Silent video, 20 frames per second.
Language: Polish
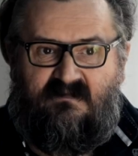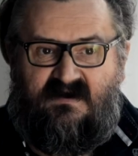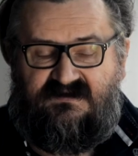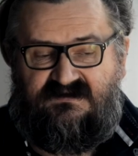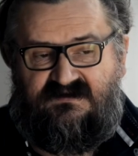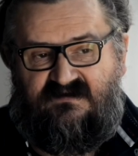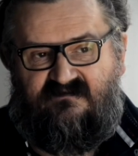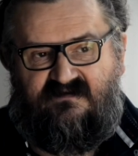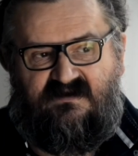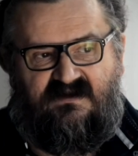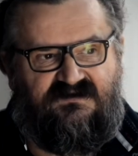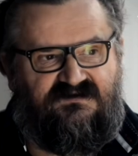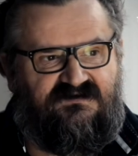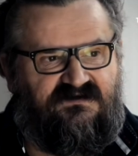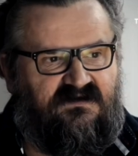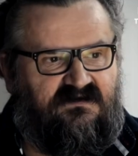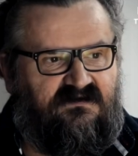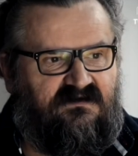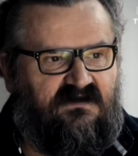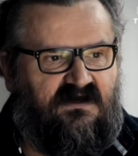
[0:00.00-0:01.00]
ma się
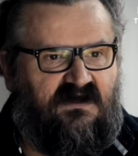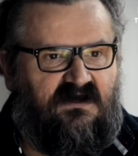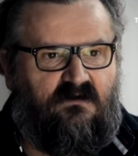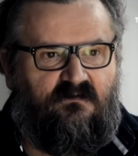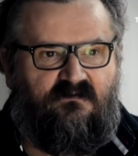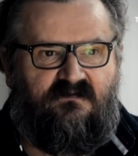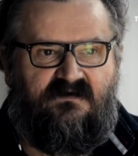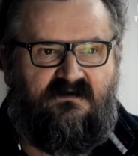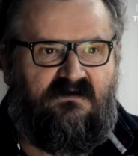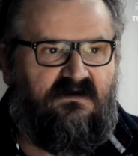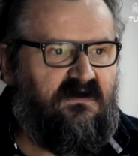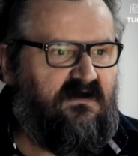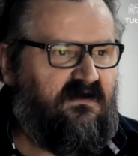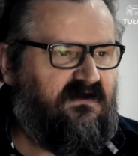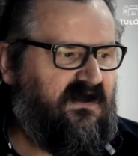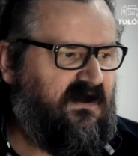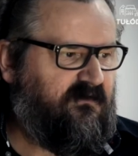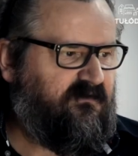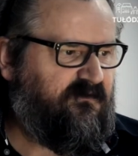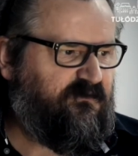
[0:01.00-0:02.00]
wrażenie, jakoby,
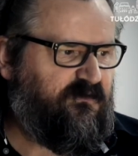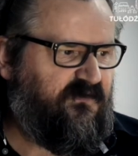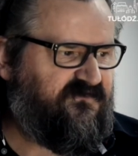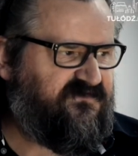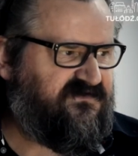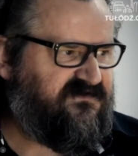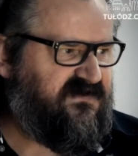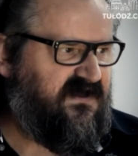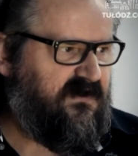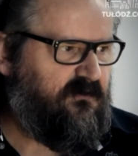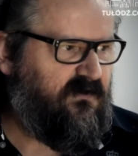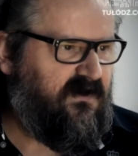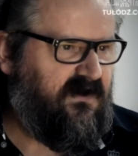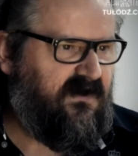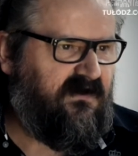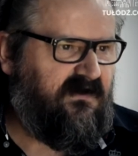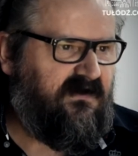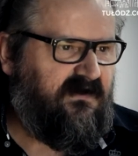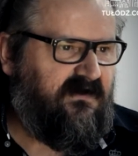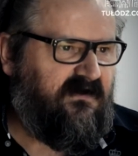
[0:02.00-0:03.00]
jakby
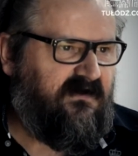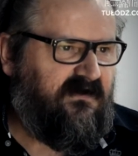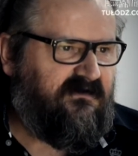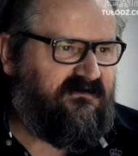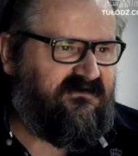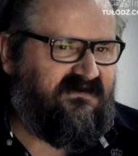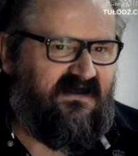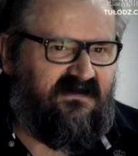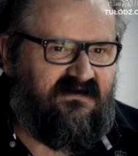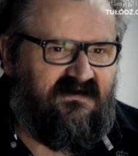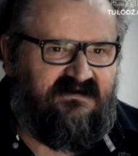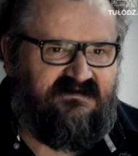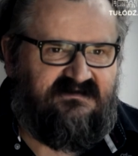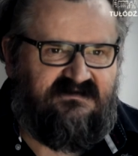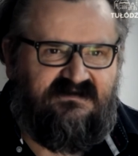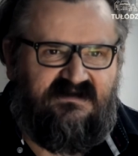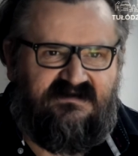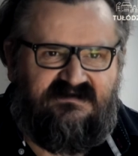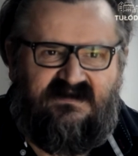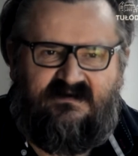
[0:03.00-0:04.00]
powstała
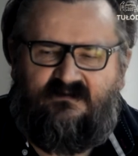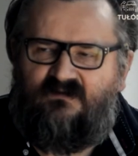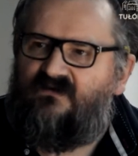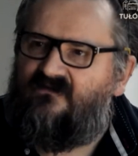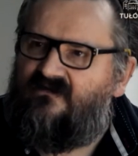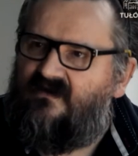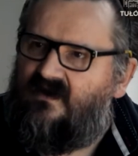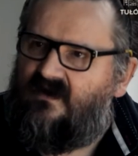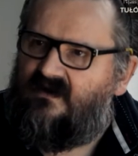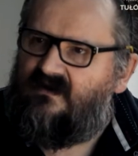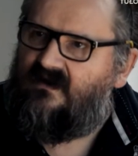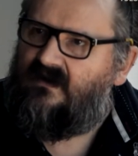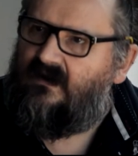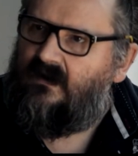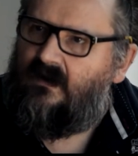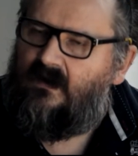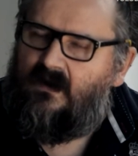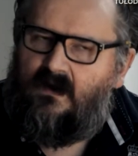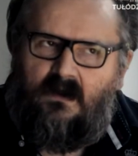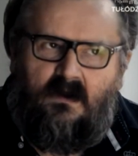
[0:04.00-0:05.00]
teraz na zamówienie.
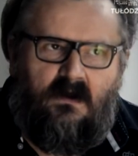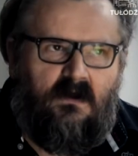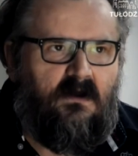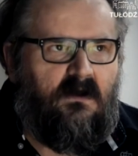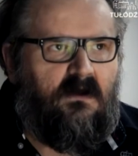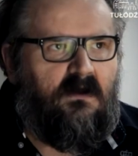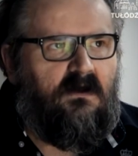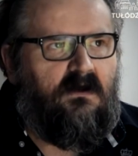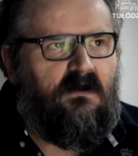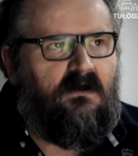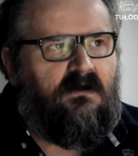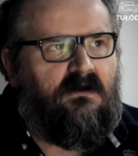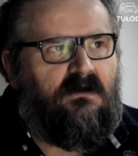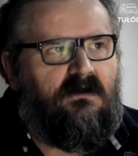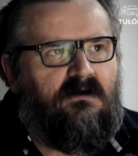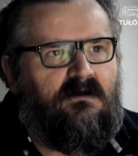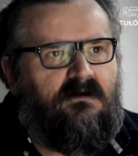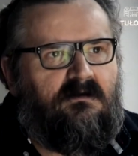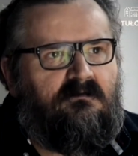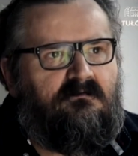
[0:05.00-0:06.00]

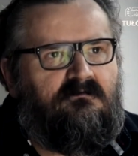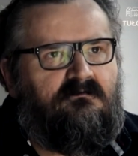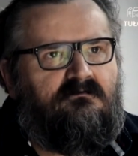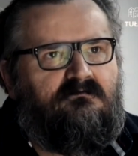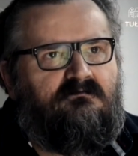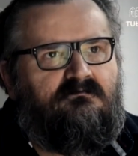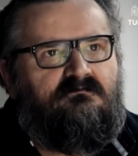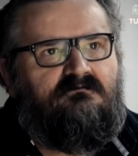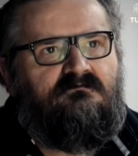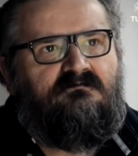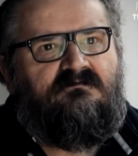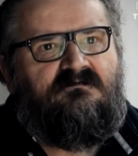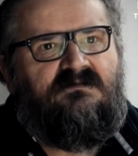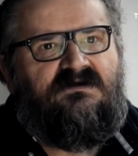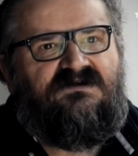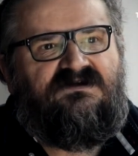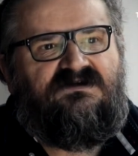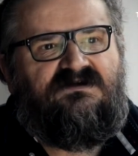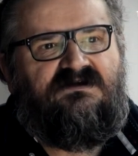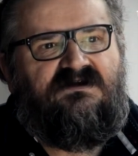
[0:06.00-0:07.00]
E,
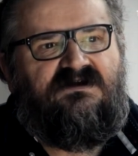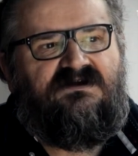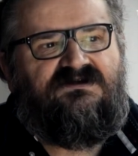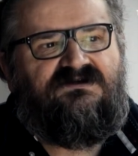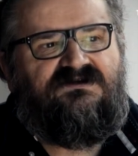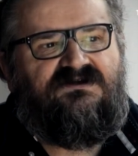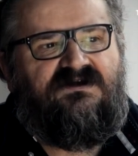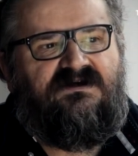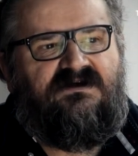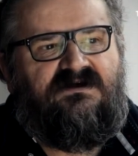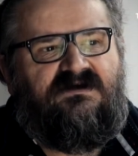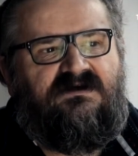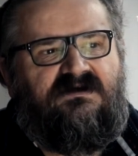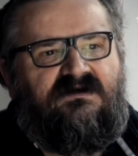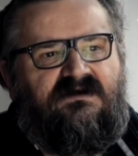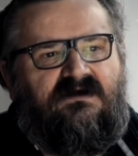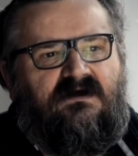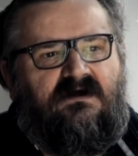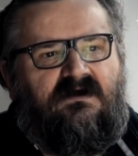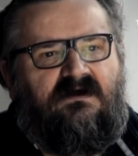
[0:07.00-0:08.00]
myślę,
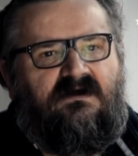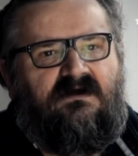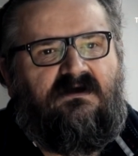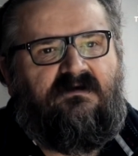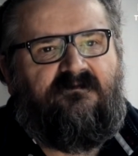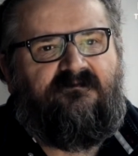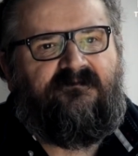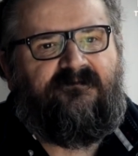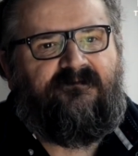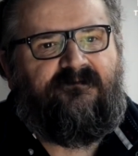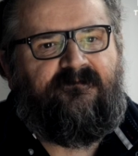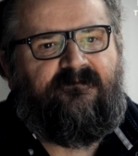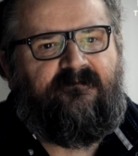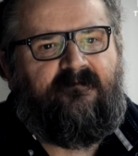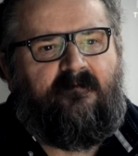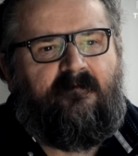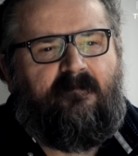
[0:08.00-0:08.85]
że, e, mm,